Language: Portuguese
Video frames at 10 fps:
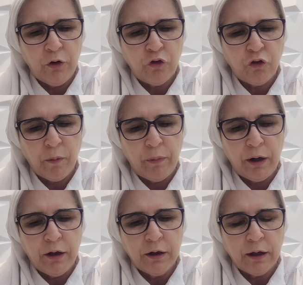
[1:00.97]
mancha
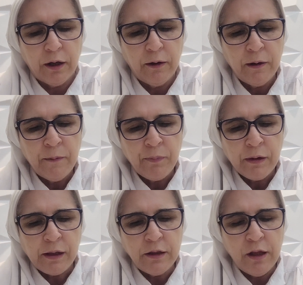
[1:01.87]
branca
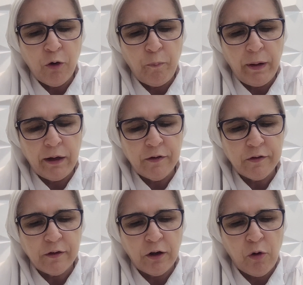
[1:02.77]
que não
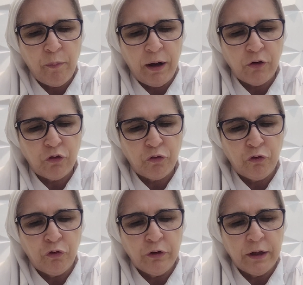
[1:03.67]
parecer mais
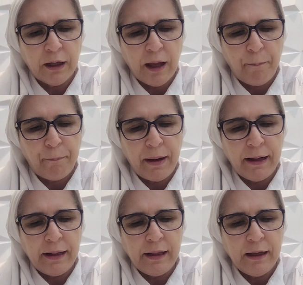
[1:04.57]
funda que a
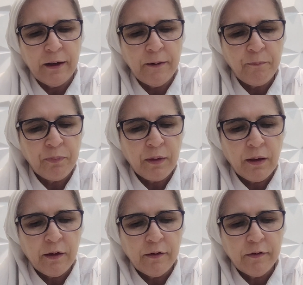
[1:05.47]
pele
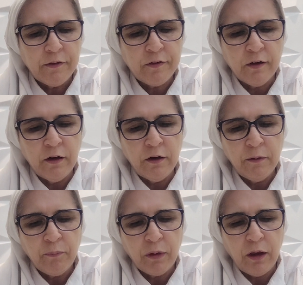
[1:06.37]

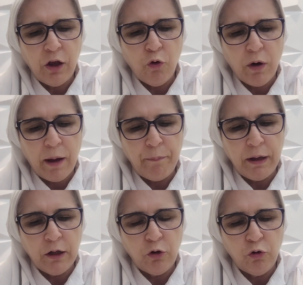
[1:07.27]
sã e o
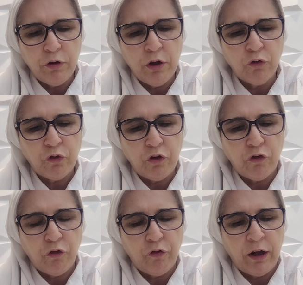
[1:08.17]
cabelo não se
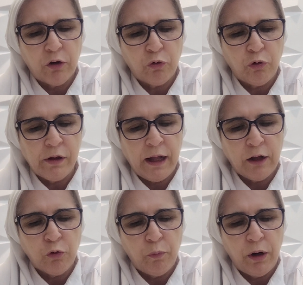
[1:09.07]
tiver
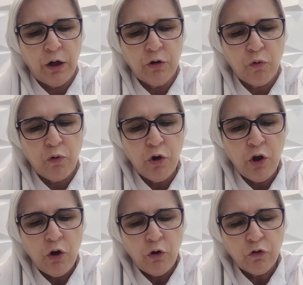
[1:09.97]
tornado branco,
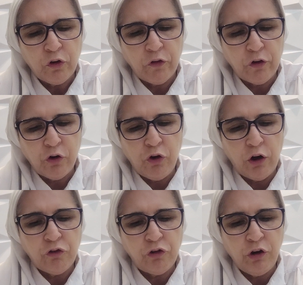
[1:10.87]
o
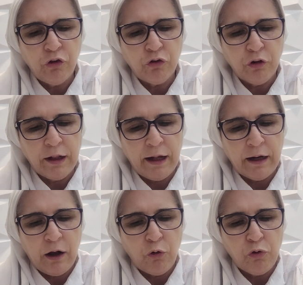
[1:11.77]
sacerdote
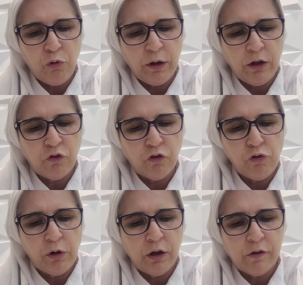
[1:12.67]
isolará o
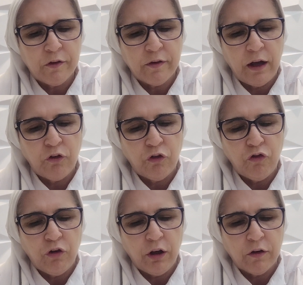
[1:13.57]
doente durante
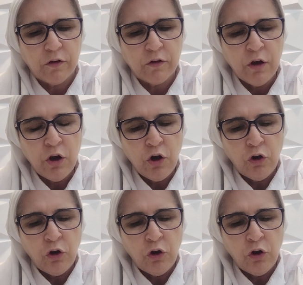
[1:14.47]
sete dias.